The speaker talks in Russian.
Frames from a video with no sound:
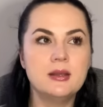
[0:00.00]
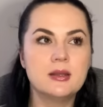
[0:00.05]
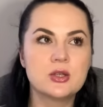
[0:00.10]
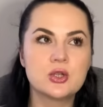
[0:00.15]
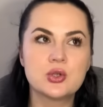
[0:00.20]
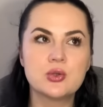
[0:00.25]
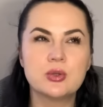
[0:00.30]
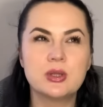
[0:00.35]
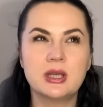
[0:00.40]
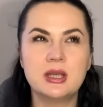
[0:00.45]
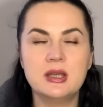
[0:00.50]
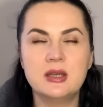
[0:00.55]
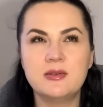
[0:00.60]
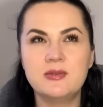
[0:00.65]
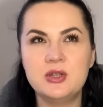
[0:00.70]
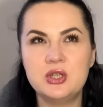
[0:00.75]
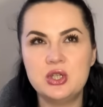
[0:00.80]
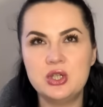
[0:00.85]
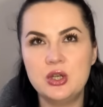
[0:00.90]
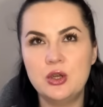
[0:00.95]
ношу. Таких
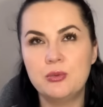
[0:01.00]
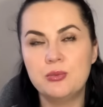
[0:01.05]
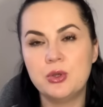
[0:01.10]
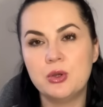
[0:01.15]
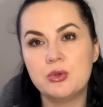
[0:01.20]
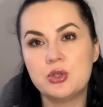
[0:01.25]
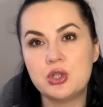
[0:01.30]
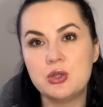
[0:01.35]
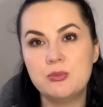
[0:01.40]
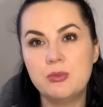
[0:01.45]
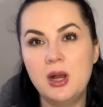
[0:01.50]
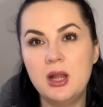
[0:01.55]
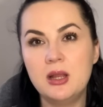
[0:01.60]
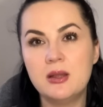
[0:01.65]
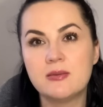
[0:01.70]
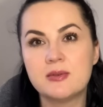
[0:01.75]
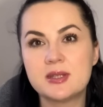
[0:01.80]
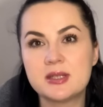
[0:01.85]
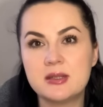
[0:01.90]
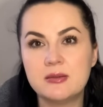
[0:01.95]
вещей у меня очень мало.
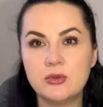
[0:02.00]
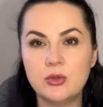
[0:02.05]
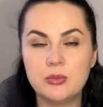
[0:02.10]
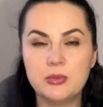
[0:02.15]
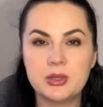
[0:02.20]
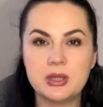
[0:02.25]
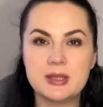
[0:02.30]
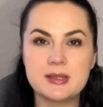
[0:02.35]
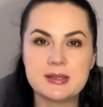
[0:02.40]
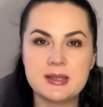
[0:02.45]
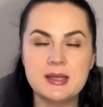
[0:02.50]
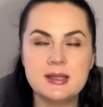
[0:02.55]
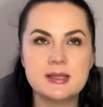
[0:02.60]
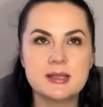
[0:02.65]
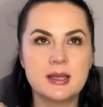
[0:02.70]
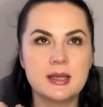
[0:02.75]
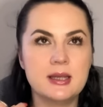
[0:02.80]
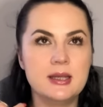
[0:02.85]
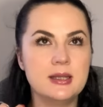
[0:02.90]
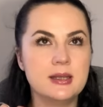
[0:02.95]
В основном это, знаете,
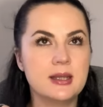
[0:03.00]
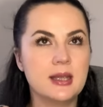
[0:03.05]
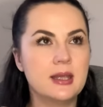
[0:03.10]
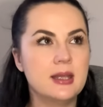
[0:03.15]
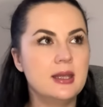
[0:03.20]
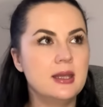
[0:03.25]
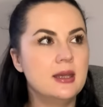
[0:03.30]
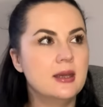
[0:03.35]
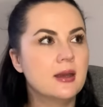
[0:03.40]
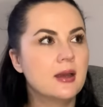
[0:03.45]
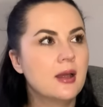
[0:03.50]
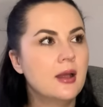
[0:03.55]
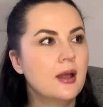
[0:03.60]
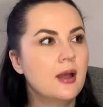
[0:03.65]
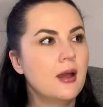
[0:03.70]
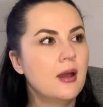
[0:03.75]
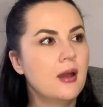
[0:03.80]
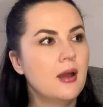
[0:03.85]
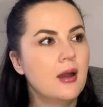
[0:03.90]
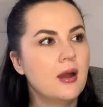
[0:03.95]
какие-то такие
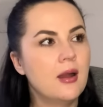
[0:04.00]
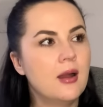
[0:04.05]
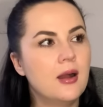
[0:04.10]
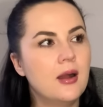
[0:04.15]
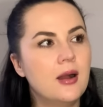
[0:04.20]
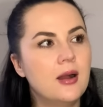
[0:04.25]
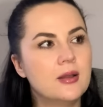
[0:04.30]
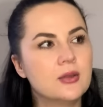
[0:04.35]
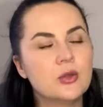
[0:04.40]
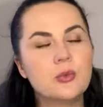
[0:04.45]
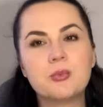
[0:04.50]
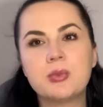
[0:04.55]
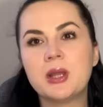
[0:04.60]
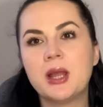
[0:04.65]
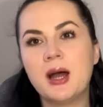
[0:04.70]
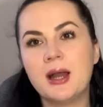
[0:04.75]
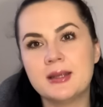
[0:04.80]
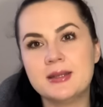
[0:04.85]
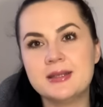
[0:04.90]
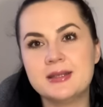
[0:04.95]
а, ну,
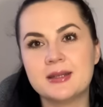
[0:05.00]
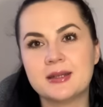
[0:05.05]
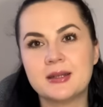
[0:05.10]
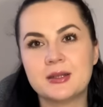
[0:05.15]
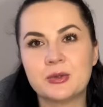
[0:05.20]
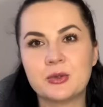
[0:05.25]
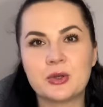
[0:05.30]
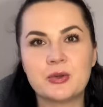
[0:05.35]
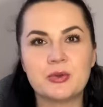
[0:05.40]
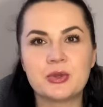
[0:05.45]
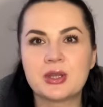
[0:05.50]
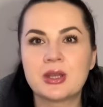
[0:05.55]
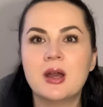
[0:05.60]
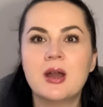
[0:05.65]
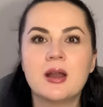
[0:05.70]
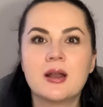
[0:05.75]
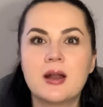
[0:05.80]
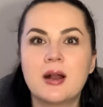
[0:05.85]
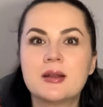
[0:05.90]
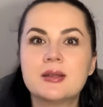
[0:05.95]
платья, которые вот
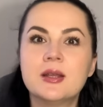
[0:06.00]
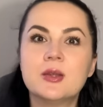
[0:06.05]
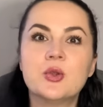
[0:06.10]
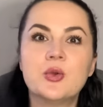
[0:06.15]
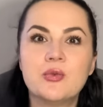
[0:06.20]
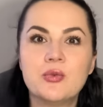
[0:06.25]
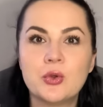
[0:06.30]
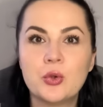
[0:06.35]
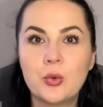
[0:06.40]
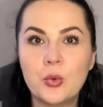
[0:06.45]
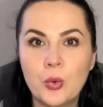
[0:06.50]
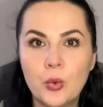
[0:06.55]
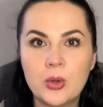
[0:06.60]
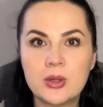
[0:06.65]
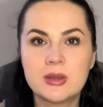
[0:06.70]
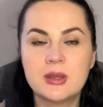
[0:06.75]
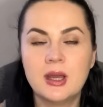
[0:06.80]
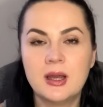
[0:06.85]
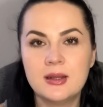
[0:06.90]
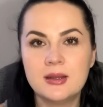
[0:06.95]
как на Новый
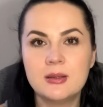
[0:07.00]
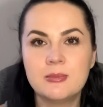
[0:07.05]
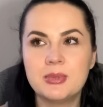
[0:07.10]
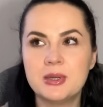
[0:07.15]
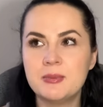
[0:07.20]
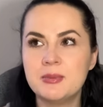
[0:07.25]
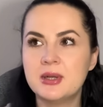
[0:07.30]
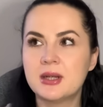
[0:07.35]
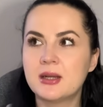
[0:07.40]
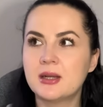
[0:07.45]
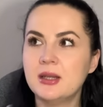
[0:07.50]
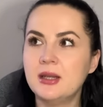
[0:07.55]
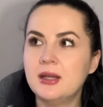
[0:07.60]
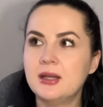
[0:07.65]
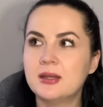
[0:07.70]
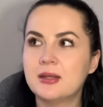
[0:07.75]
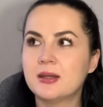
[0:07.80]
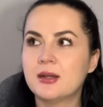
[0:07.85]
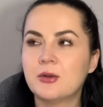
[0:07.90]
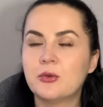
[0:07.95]
год, да, например, или
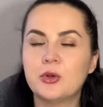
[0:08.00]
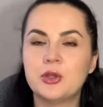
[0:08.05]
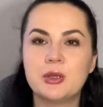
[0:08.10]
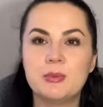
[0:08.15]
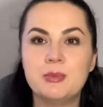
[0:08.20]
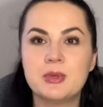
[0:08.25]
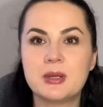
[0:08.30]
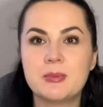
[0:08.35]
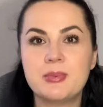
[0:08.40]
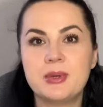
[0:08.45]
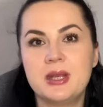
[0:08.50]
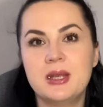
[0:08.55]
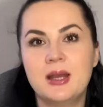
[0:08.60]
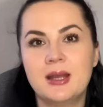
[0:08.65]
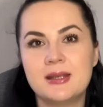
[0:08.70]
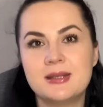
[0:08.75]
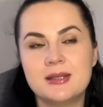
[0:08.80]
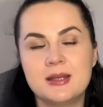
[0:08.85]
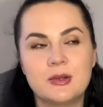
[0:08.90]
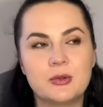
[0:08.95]
на какое-то
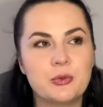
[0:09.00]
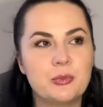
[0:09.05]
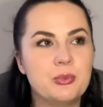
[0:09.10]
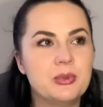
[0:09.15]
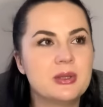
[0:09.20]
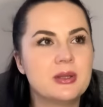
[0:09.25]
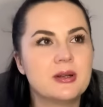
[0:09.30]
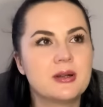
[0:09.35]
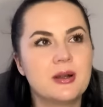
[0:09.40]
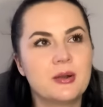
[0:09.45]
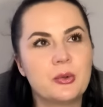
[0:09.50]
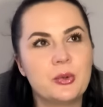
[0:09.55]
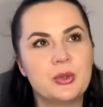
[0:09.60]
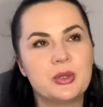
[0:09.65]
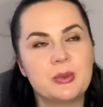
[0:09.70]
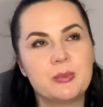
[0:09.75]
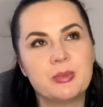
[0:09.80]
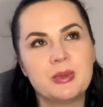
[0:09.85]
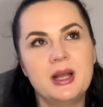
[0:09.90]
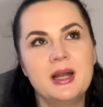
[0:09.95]
мероприятие. Я купила
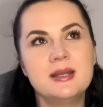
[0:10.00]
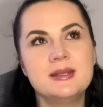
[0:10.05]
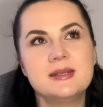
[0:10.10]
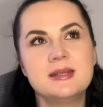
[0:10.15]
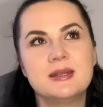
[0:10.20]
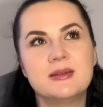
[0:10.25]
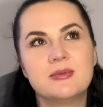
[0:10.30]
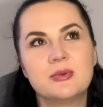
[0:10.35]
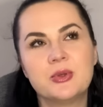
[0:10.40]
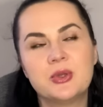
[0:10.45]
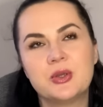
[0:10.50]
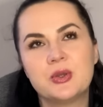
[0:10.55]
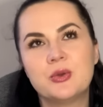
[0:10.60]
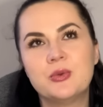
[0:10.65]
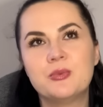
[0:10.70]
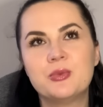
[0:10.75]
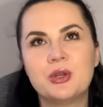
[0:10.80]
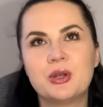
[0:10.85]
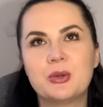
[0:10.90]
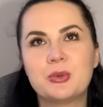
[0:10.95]
какое-то платье, и вот оно у
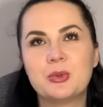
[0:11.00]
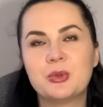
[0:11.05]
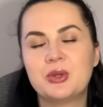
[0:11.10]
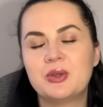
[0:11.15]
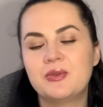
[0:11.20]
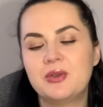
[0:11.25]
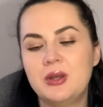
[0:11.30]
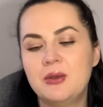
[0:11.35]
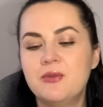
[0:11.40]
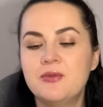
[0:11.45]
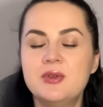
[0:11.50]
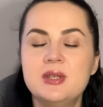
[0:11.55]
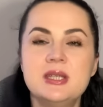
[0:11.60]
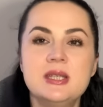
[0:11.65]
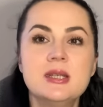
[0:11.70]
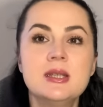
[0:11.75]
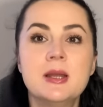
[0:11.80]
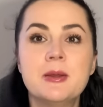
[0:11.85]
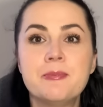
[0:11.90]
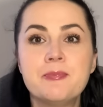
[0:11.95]
меня какое-то время висит.